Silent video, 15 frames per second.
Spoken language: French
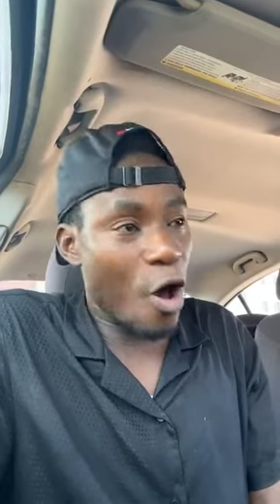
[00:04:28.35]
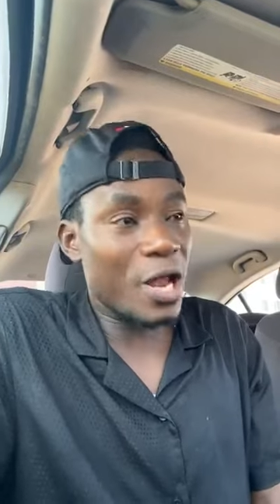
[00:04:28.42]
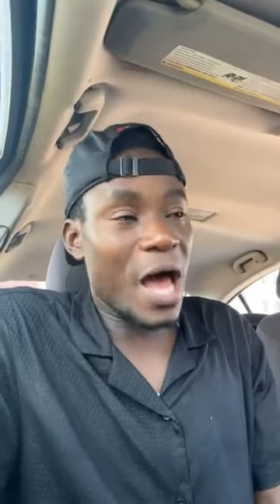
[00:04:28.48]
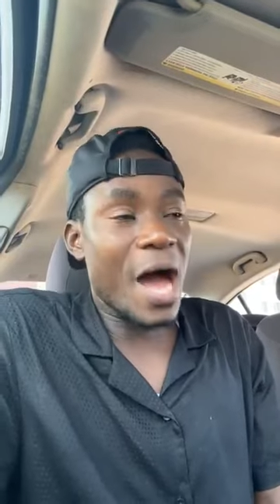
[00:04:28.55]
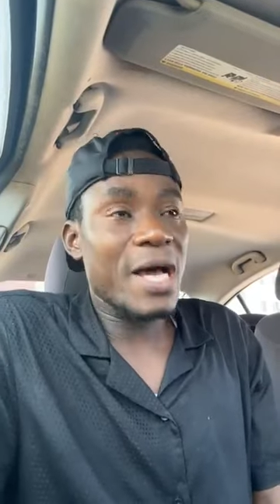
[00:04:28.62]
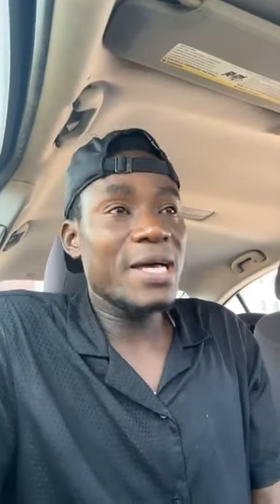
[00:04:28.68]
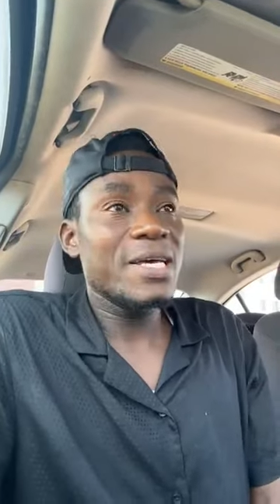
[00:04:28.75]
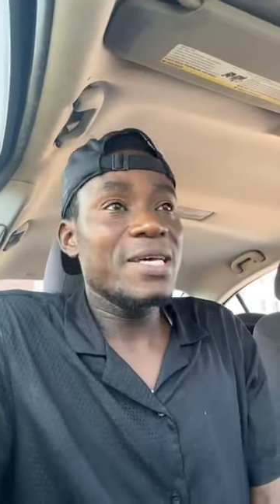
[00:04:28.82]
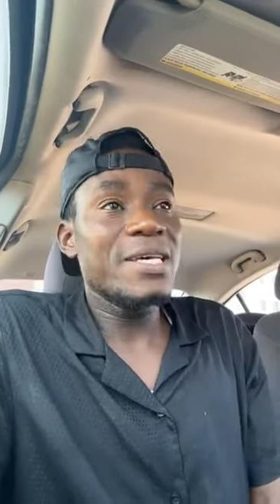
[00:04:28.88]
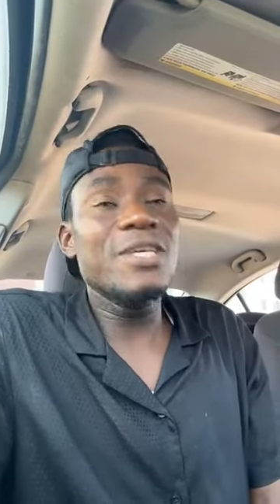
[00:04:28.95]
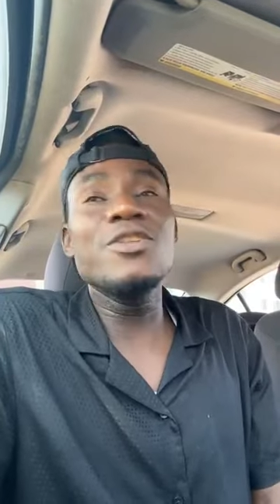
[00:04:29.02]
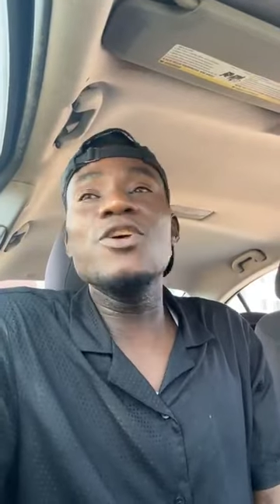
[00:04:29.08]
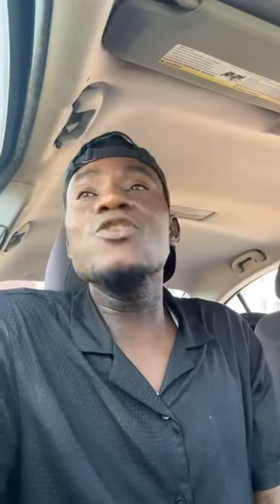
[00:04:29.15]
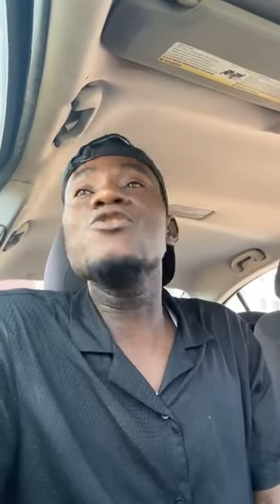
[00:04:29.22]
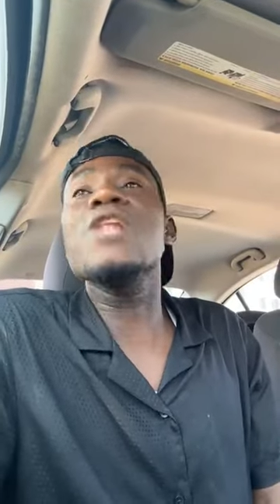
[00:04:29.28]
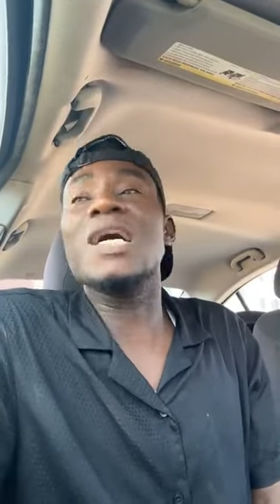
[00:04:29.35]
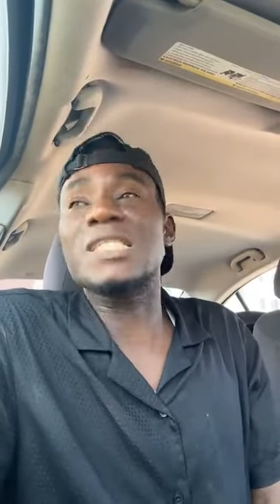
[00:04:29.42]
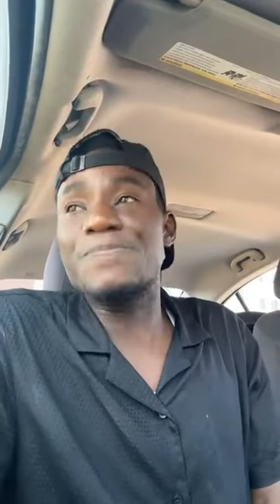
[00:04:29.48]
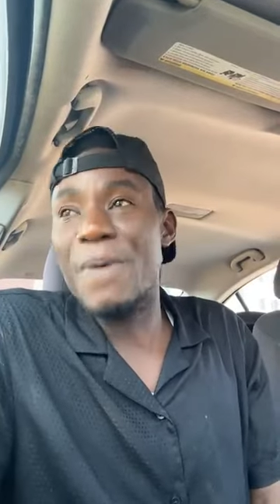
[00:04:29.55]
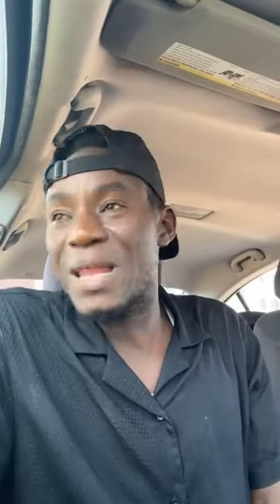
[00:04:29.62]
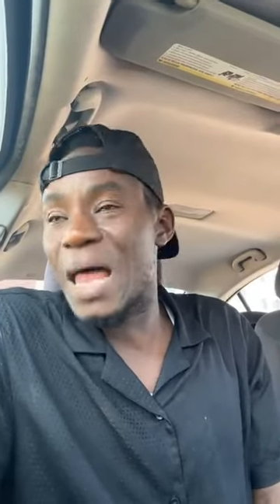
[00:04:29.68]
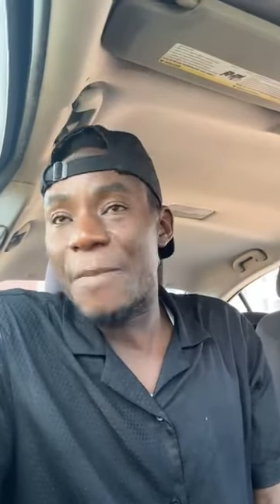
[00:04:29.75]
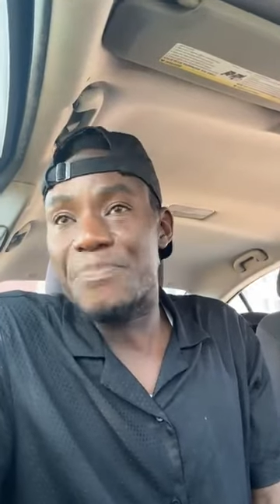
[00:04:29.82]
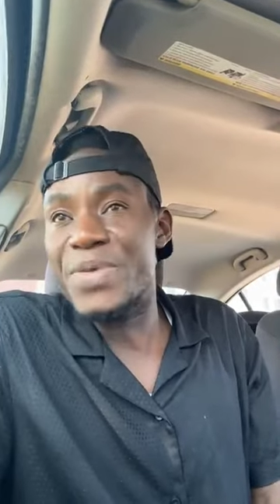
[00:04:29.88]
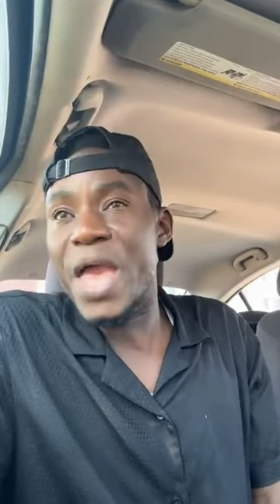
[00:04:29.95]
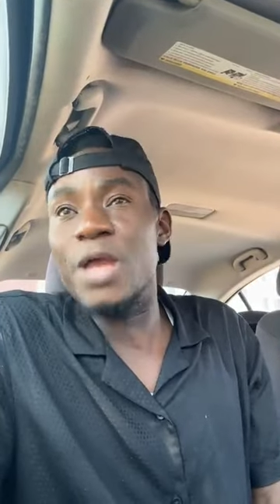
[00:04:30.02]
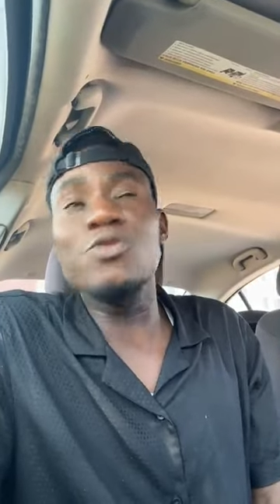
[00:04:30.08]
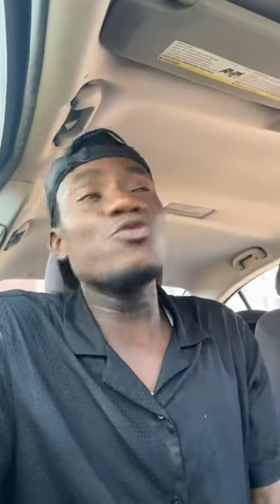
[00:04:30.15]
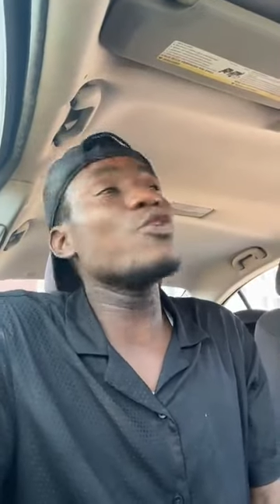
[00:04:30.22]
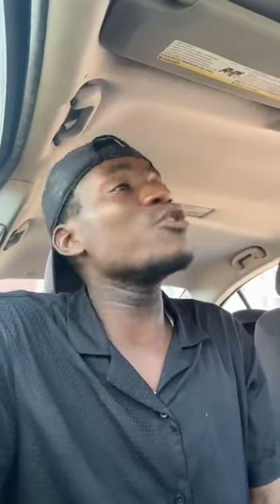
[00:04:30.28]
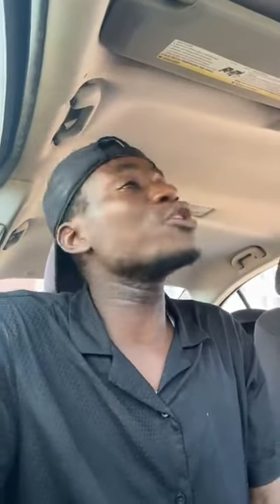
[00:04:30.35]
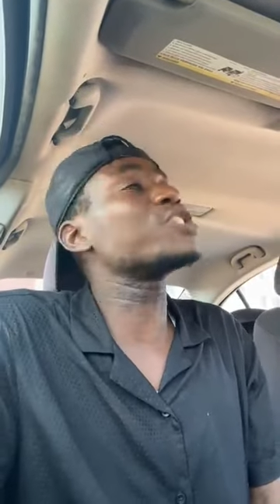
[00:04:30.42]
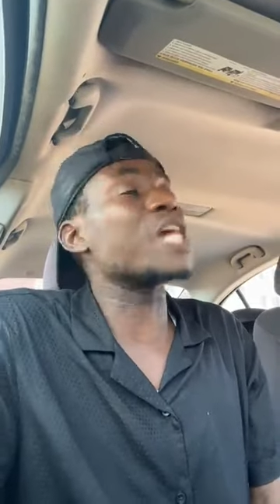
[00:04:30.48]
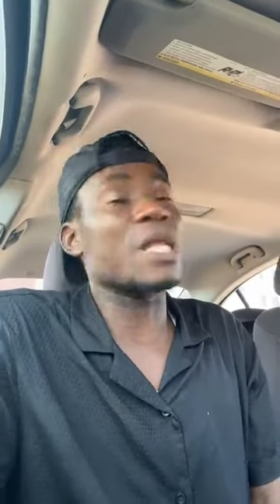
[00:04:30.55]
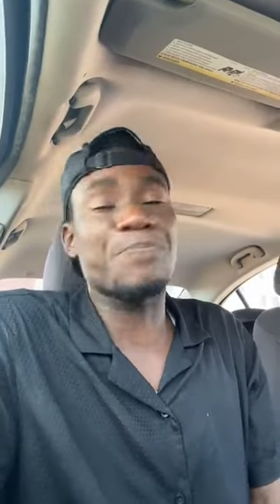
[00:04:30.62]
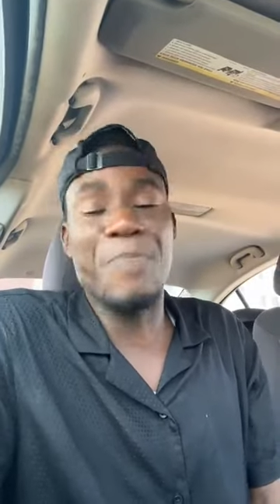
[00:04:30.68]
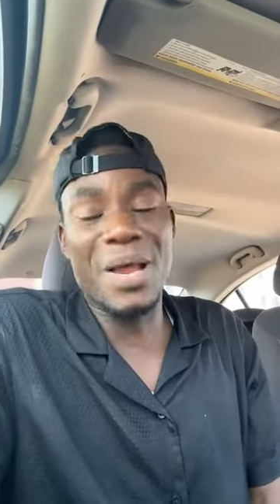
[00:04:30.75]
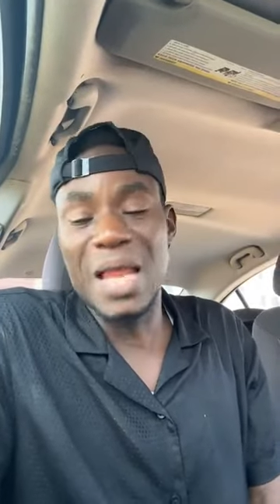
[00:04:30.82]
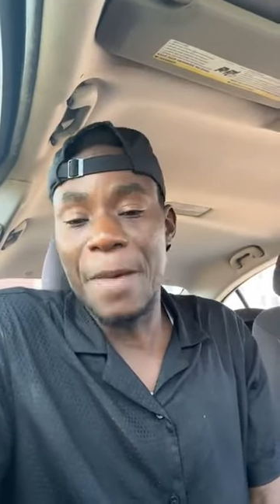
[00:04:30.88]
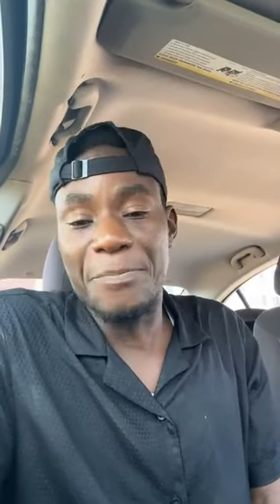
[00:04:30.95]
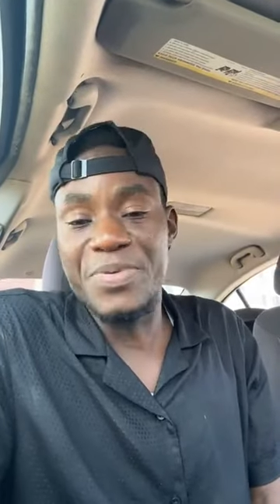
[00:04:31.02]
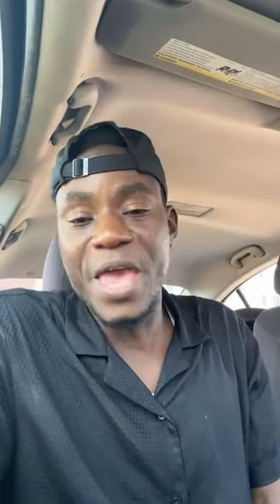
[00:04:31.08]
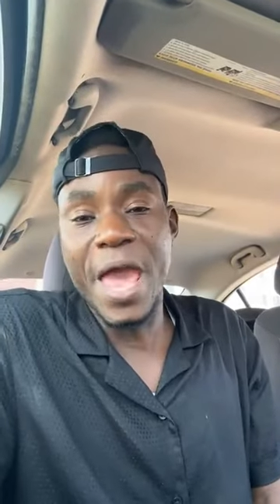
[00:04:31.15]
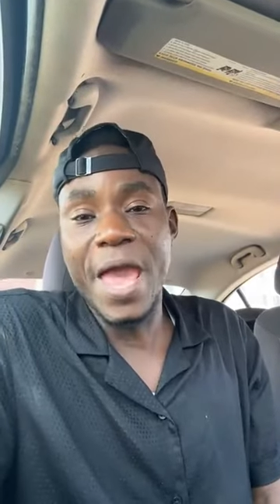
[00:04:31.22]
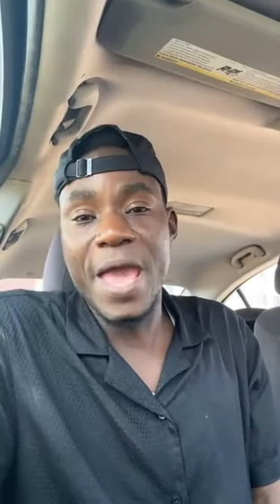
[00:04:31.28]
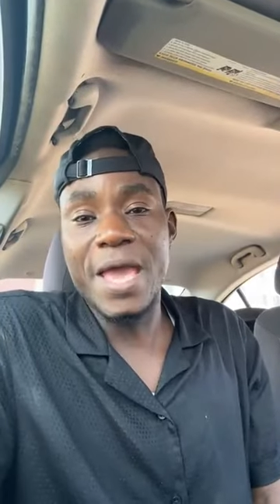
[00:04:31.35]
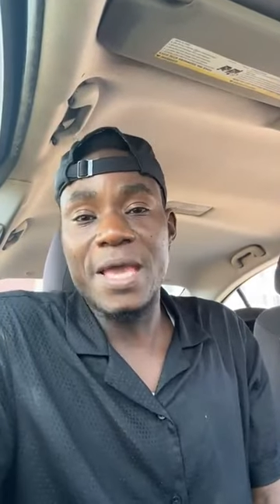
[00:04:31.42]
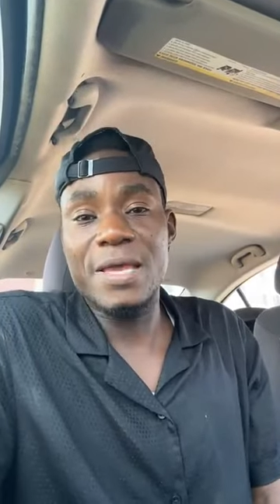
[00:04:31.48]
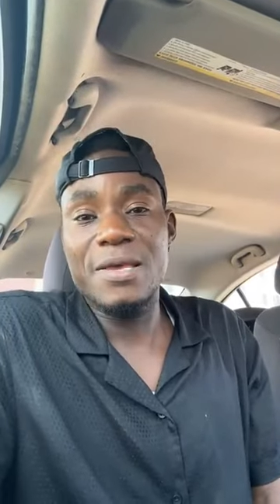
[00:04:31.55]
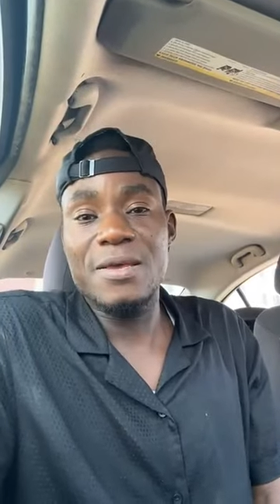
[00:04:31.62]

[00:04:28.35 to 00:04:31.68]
eux là, il ne lui lance pas la pierre, il ne lui jette pas la pierre.